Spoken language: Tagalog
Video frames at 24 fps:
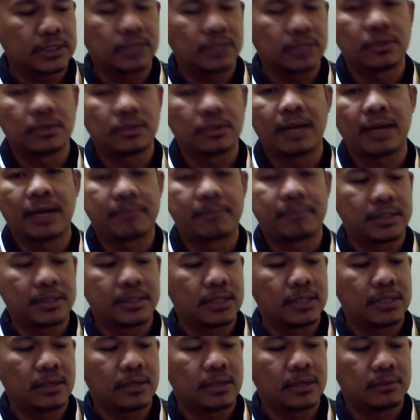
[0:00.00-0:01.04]
saka yung lapad
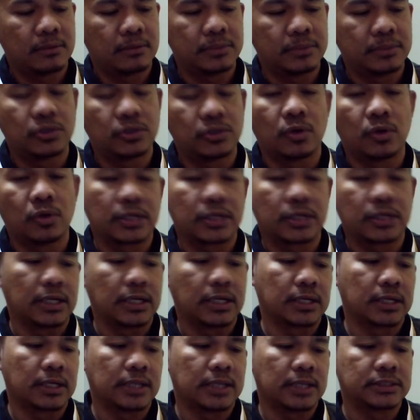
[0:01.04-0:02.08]
niya. Medyo okay
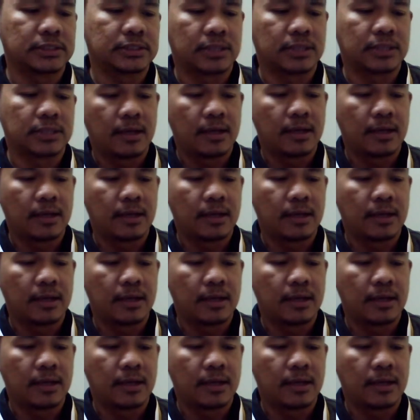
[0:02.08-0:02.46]
lang guys.